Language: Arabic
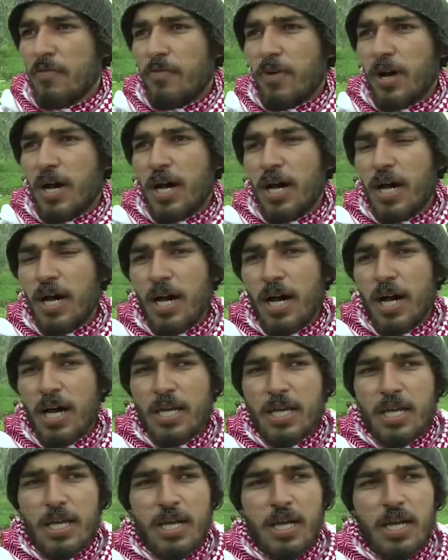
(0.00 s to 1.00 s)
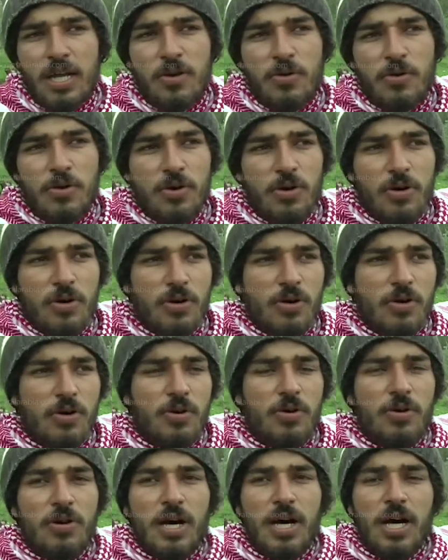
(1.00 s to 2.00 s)
فحكينا انه
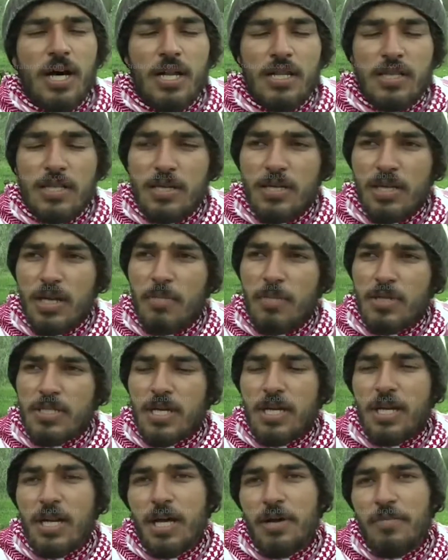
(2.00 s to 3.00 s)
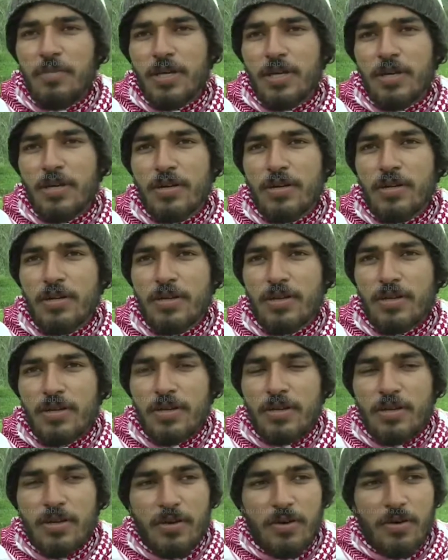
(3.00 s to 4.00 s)
عن طريق المزح عن الحمير
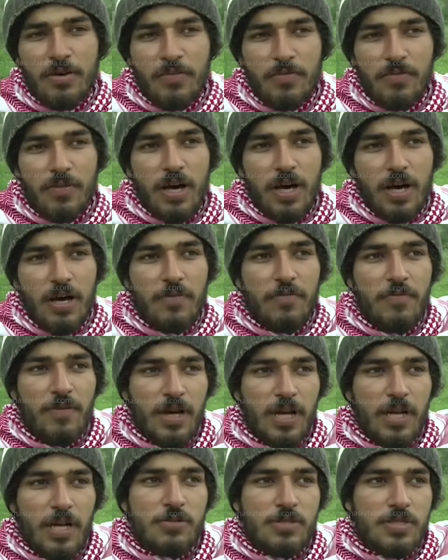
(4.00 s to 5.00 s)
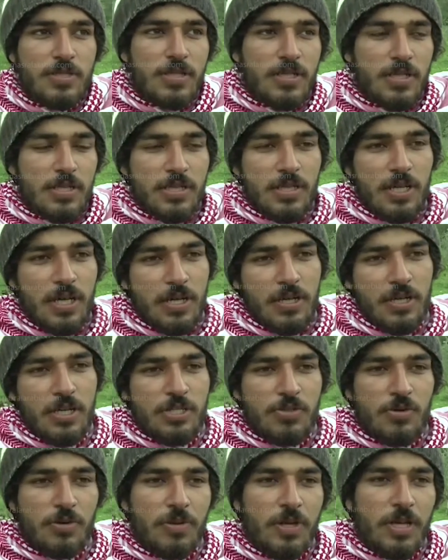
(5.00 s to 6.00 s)
ففعلا ضحكنا
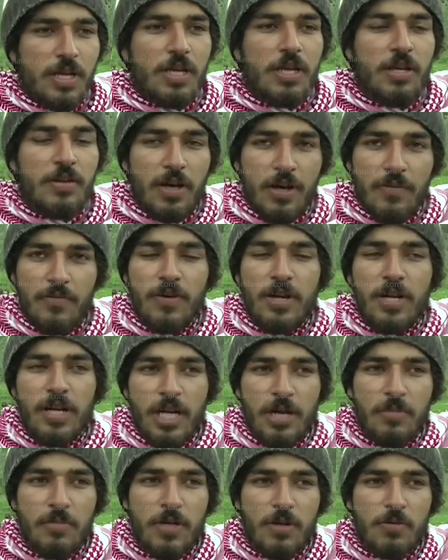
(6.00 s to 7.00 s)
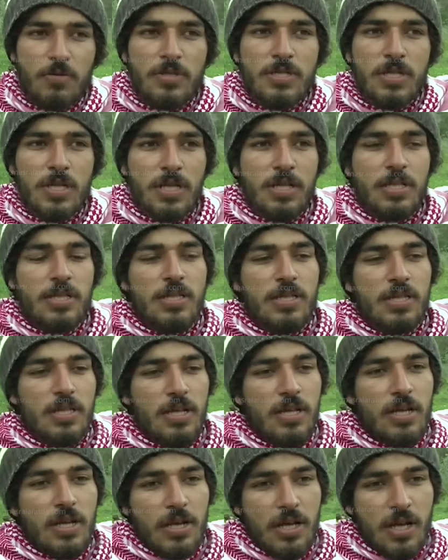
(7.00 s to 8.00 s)
شوي حكينا اه فعلا حمير وسيله
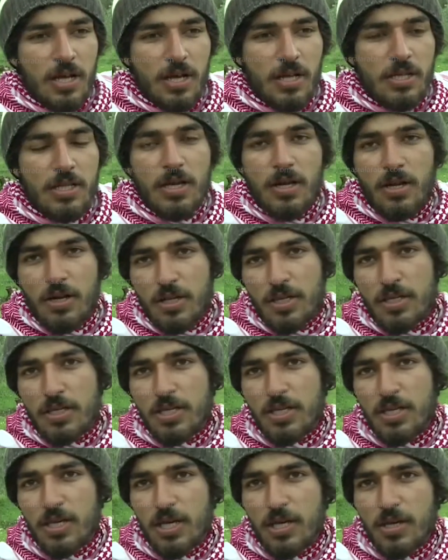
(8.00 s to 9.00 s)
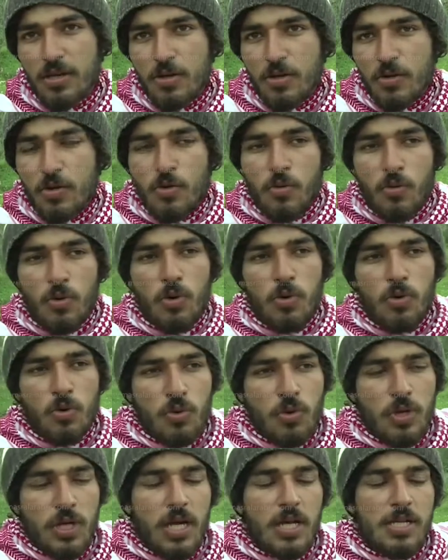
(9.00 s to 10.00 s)
نقل تقليديه
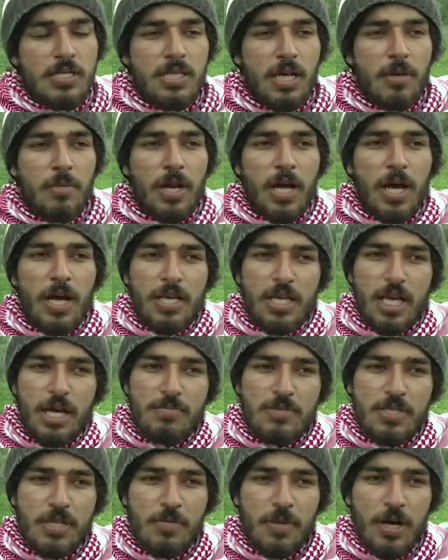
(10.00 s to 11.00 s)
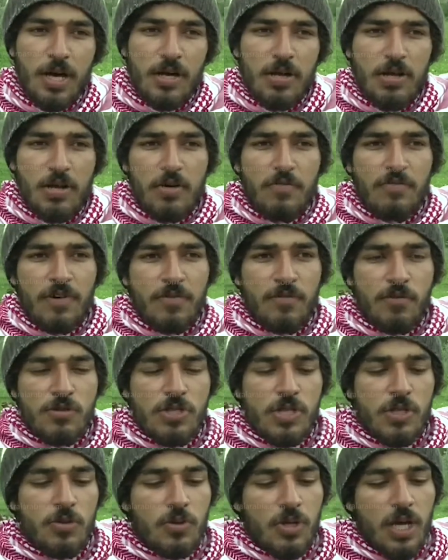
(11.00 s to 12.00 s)
والكل كان يستعملها ايام زمان
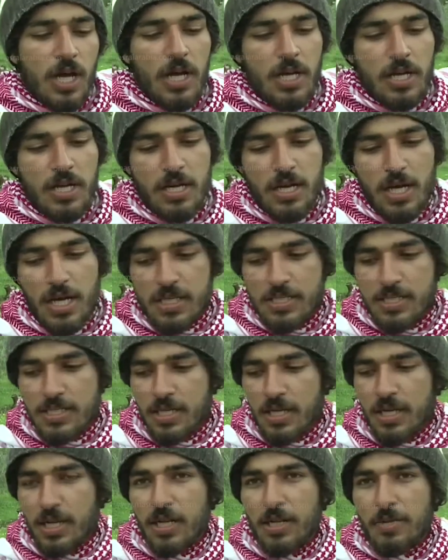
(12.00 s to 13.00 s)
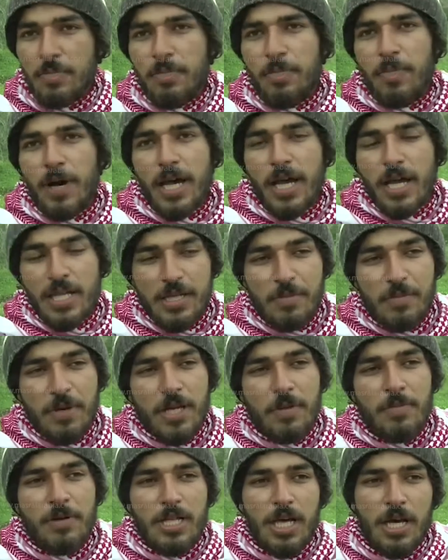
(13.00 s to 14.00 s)
ففرصه انه نخلي الناس اللي بحياتها ما
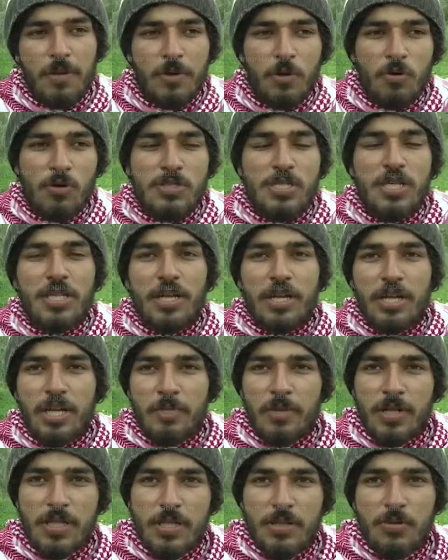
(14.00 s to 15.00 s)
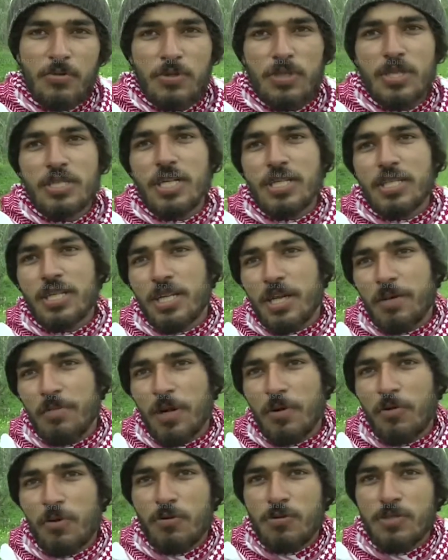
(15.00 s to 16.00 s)
ركبت حمير واجدادها ركبت انه ترجع تركب
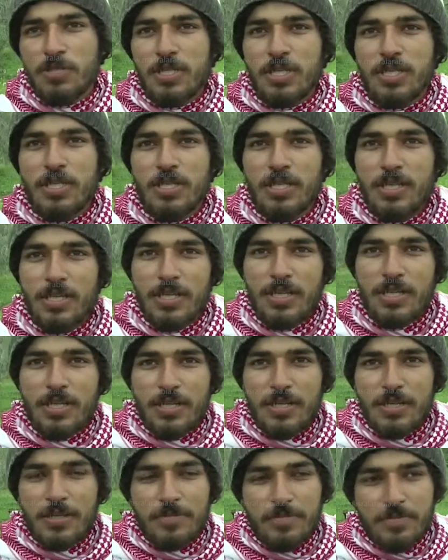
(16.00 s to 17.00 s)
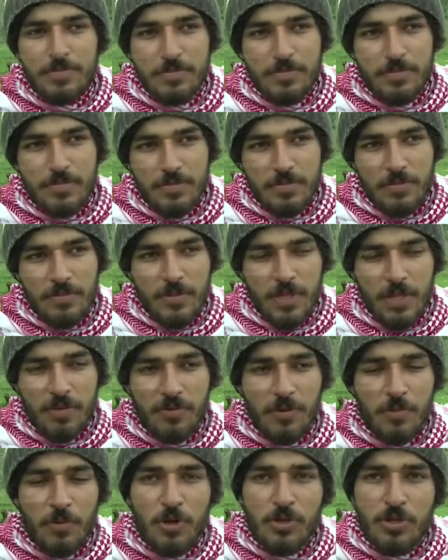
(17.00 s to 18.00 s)
من اول وجديد
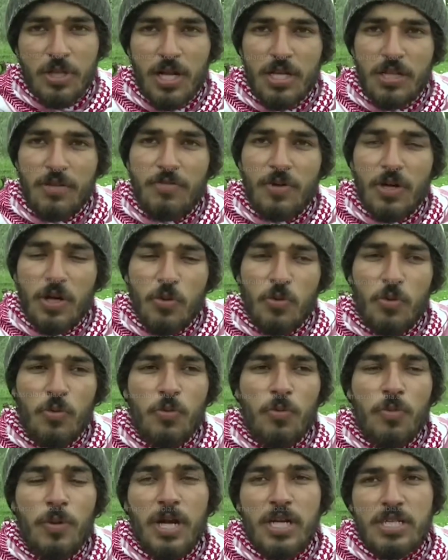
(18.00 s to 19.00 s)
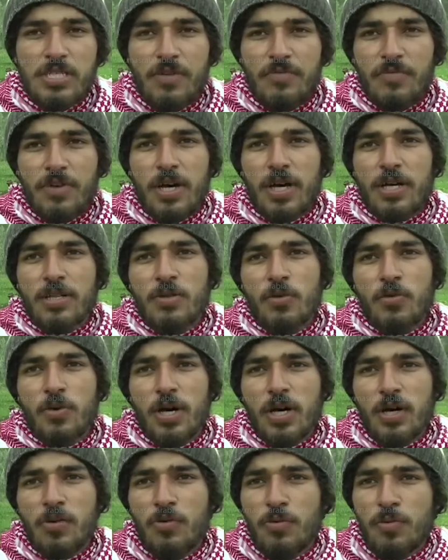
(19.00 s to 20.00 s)
فمن هون طلعت الفكره وبلشنا فيها على ارض
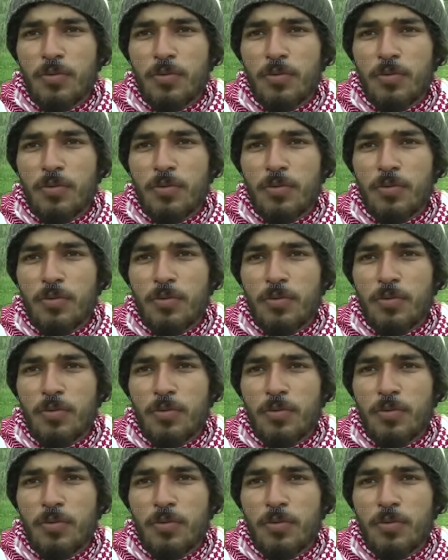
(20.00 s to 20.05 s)
الواقع